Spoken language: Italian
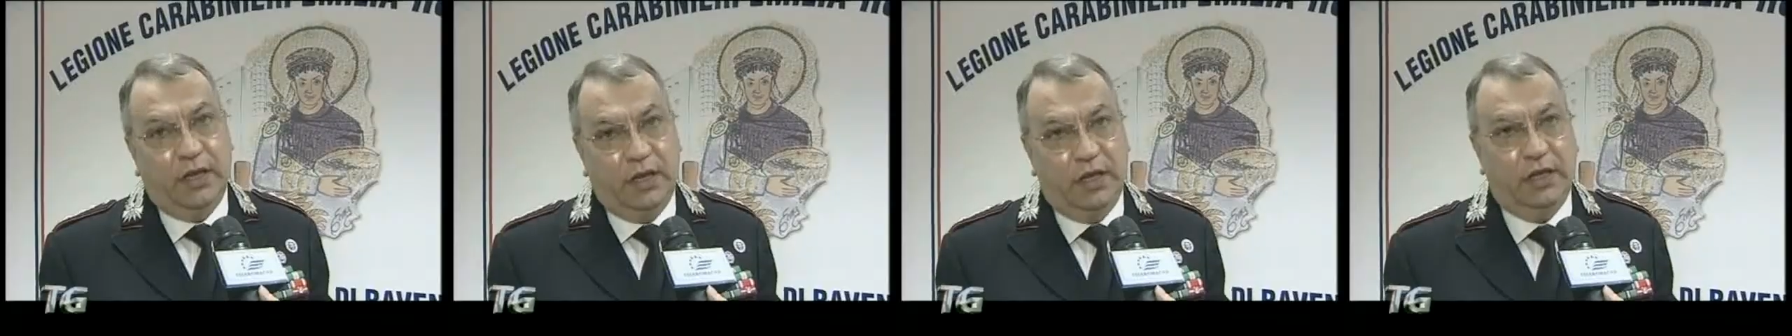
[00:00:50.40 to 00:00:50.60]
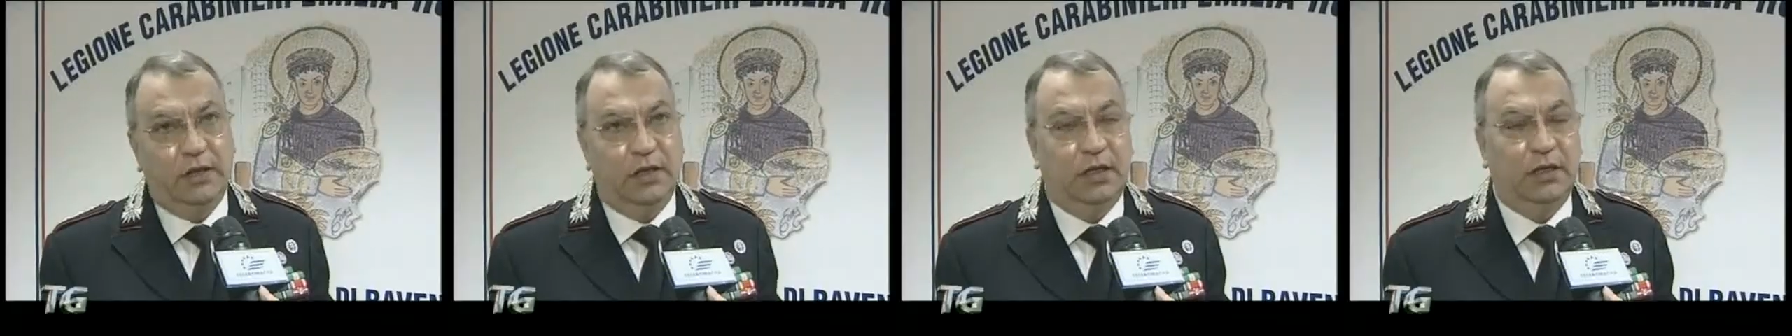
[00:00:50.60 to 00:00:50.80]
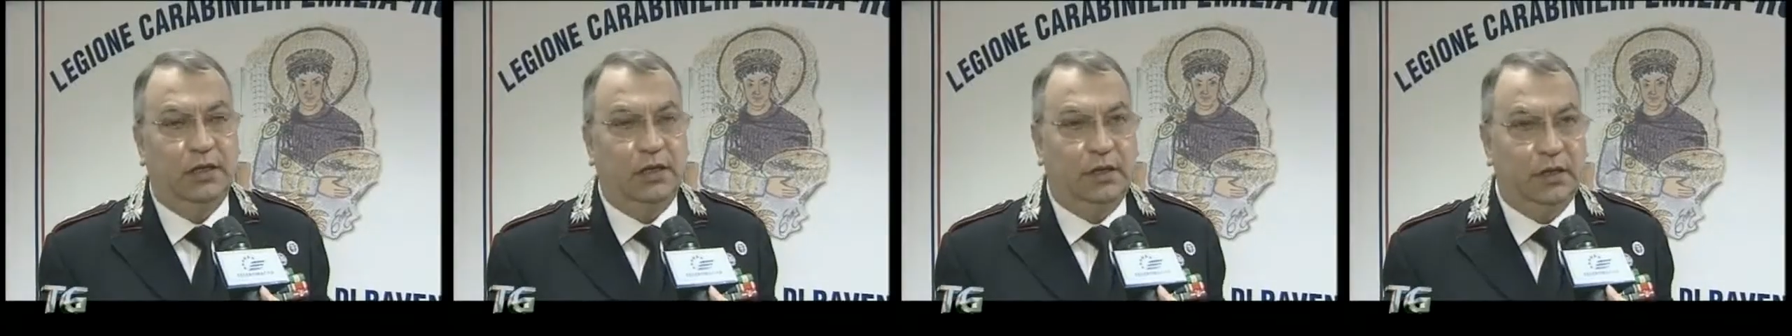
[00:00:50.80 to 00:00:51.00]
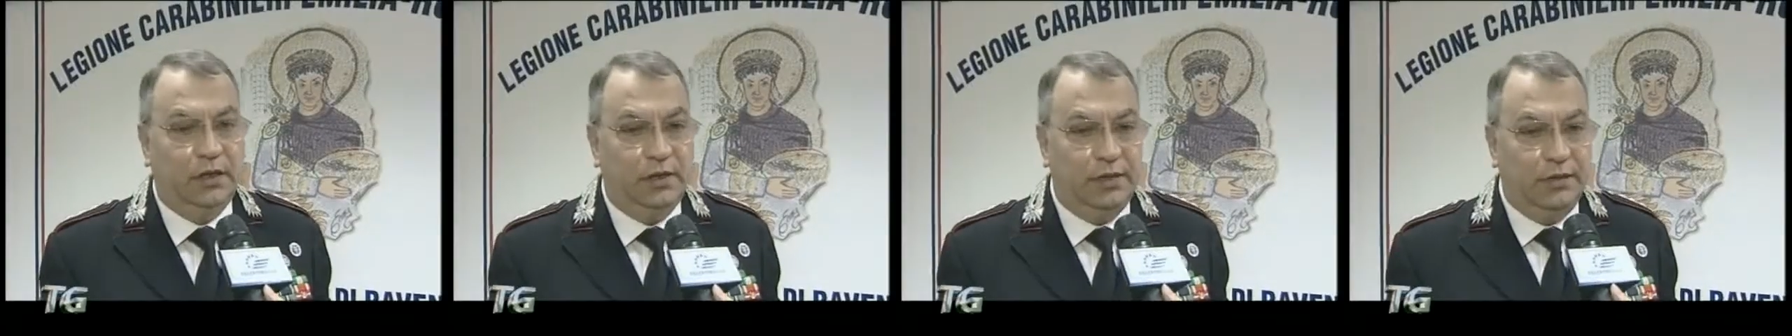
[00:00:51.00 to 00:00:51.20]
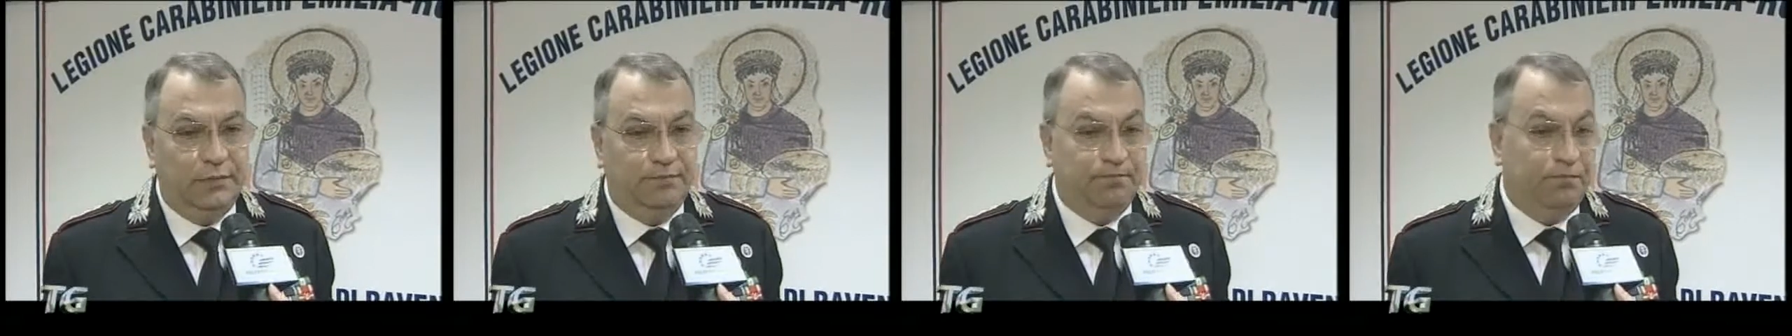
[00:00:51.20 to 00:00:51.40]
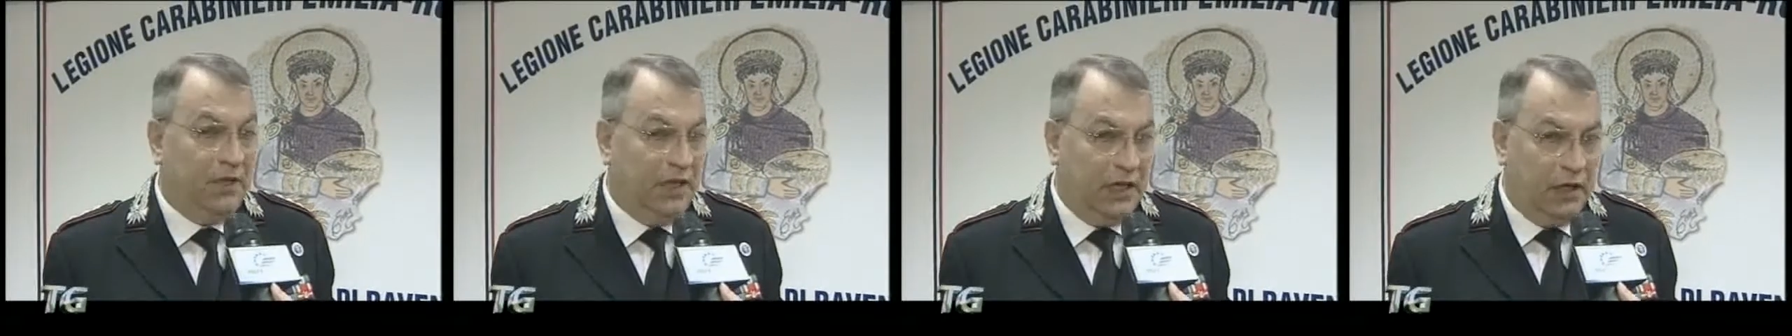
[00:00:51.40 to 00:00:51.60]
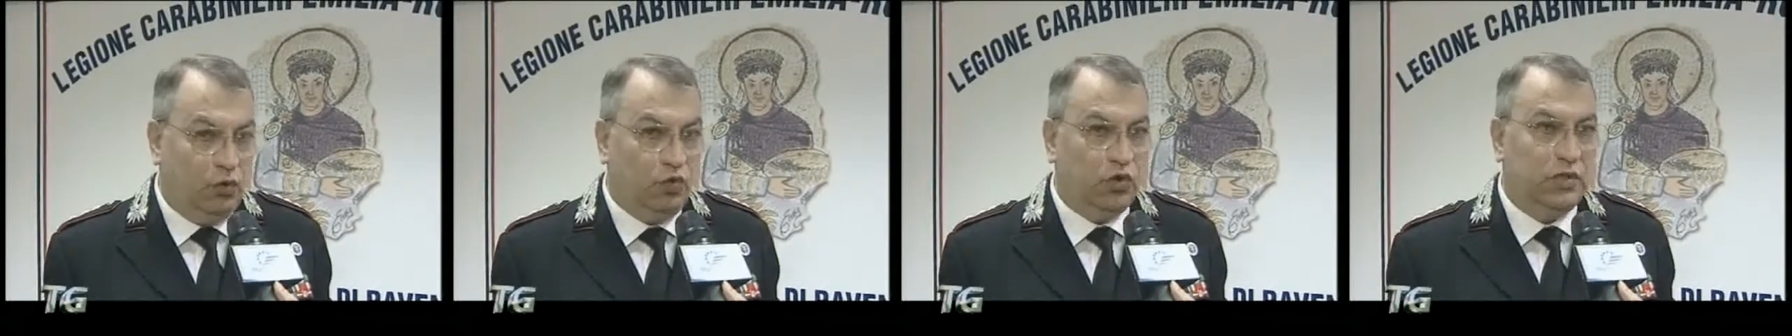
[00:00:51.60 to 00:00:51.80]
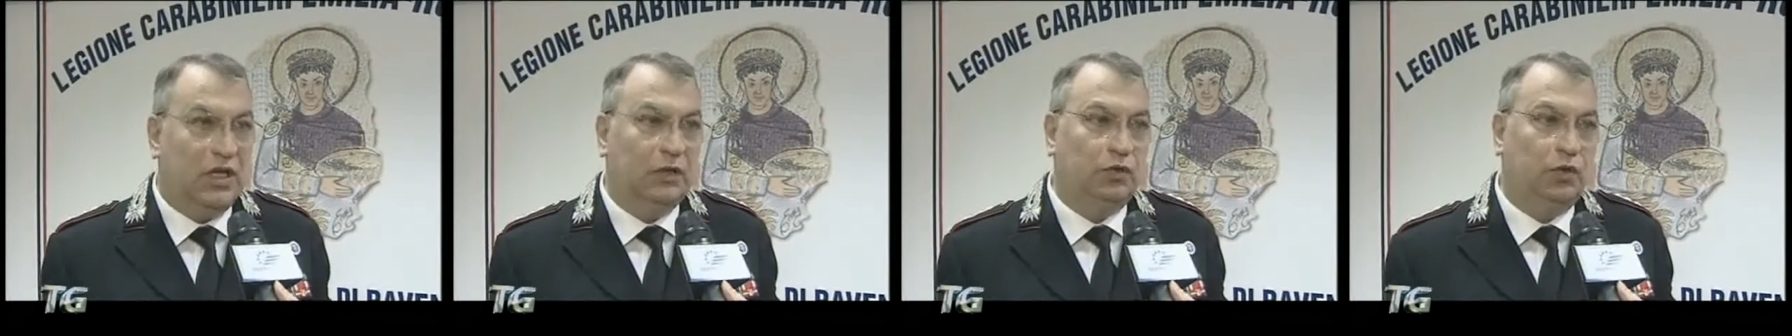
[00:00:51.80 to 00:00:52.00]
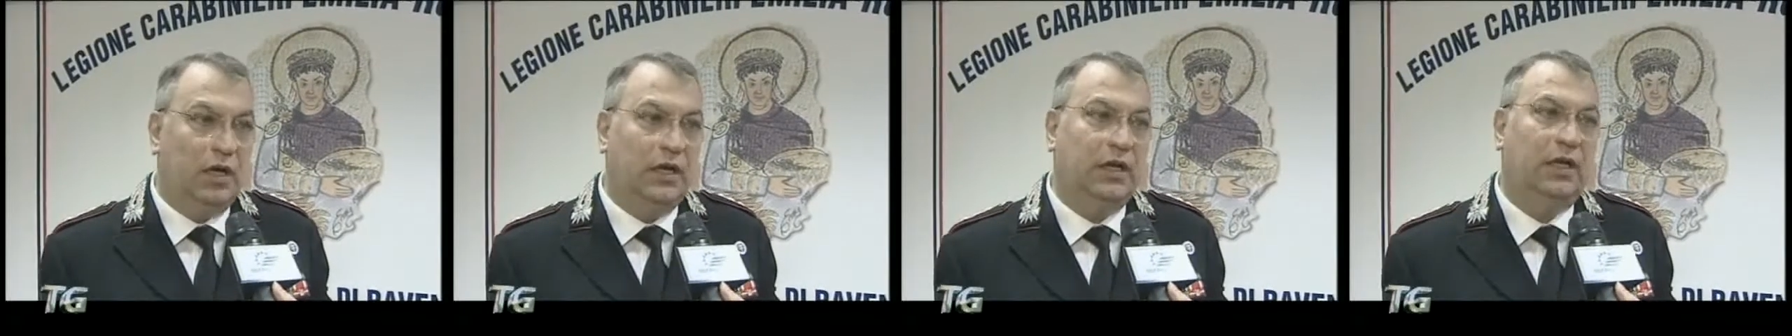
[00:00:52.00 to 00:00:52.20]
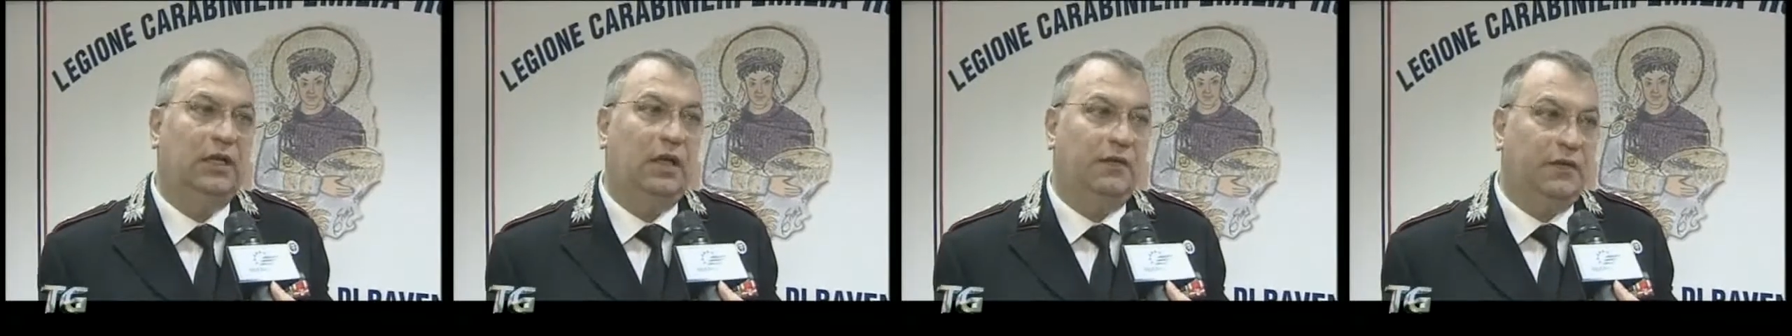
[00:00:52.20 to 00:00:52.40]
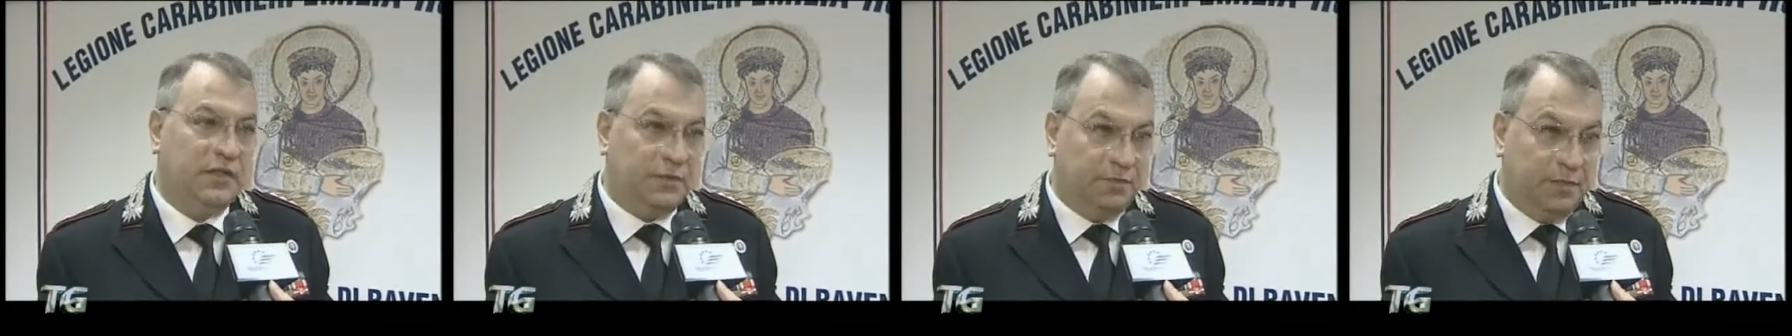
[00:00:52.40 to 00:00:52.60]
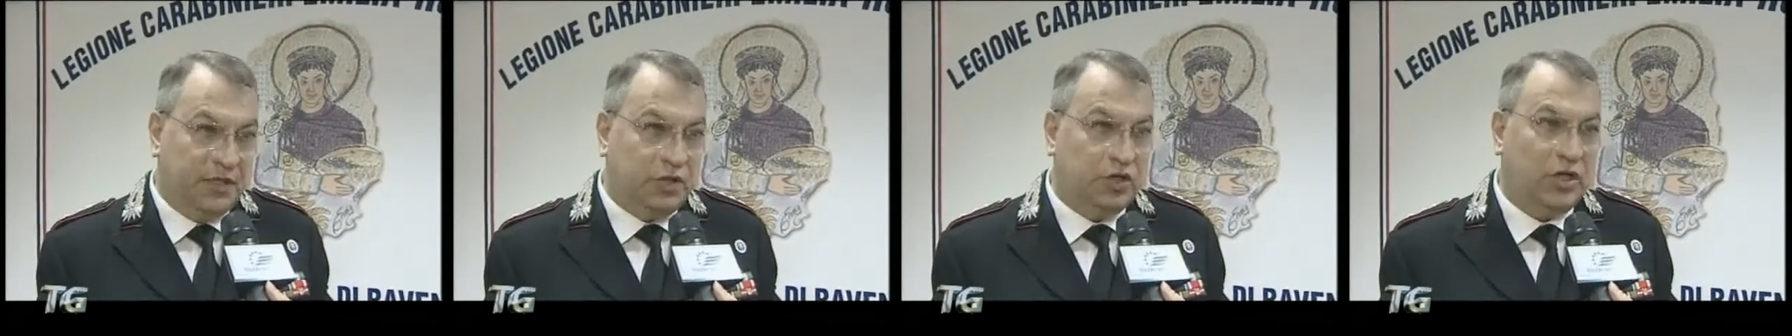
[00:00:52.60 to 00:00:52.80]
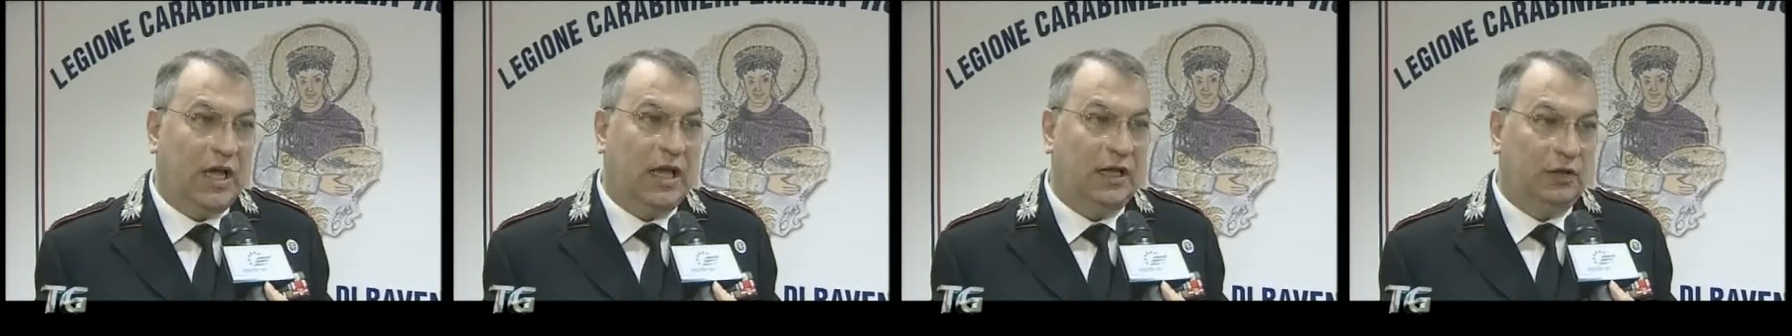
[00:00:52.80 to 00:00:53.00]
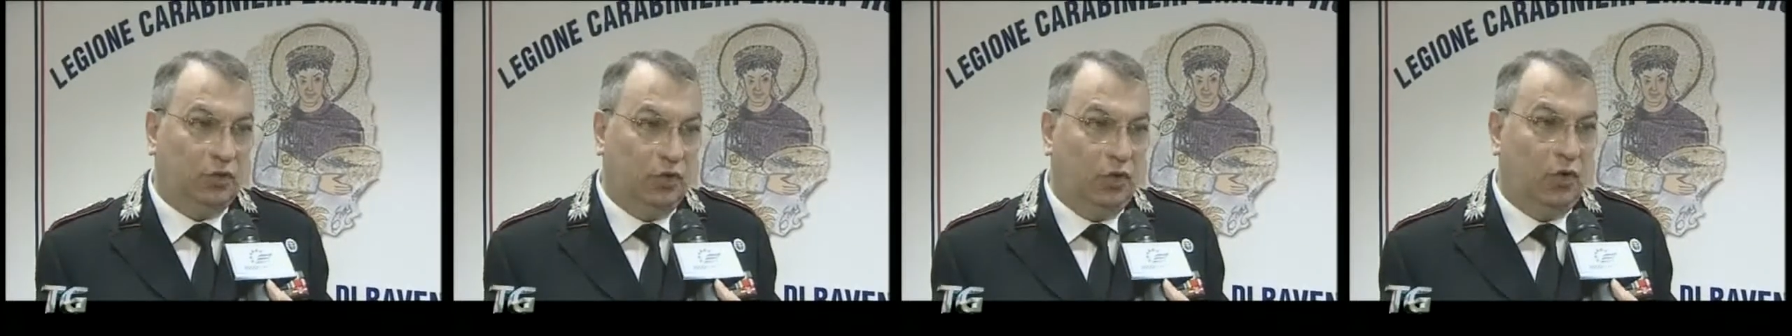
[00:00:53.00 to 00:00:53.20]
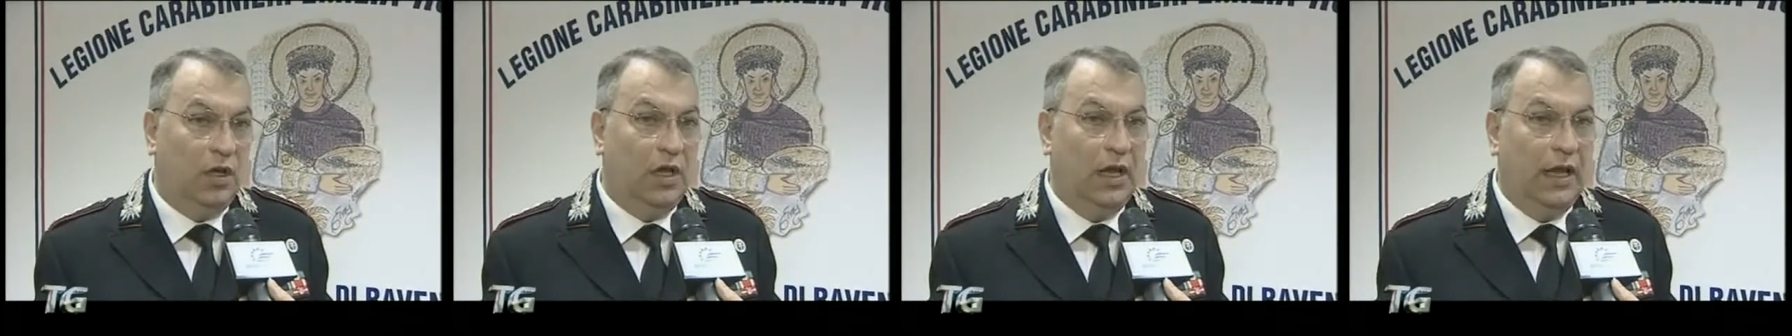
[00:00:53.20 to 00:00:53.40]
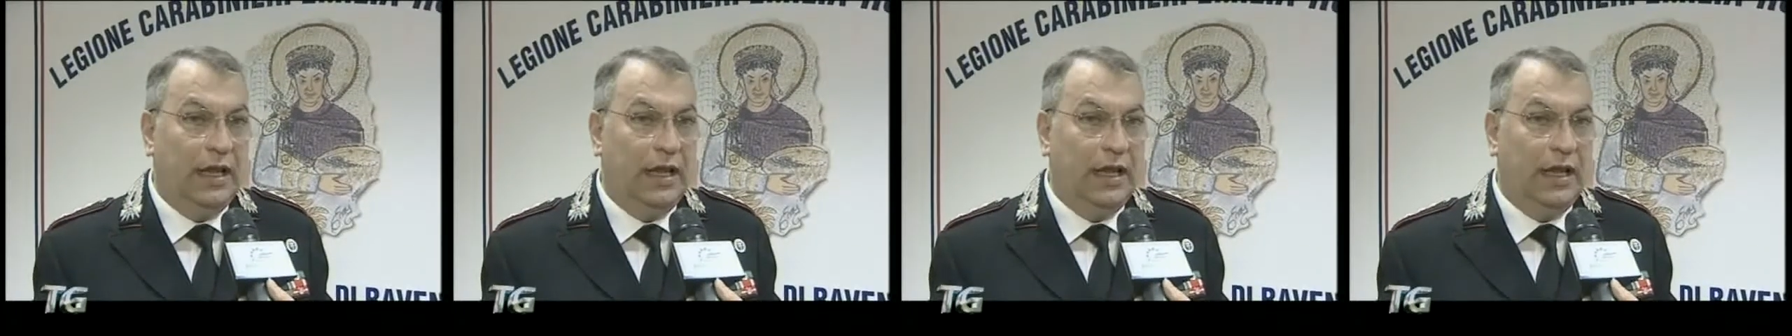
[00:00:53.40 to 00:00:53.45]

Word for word: e, e mm, è accusato anche di aver spacciato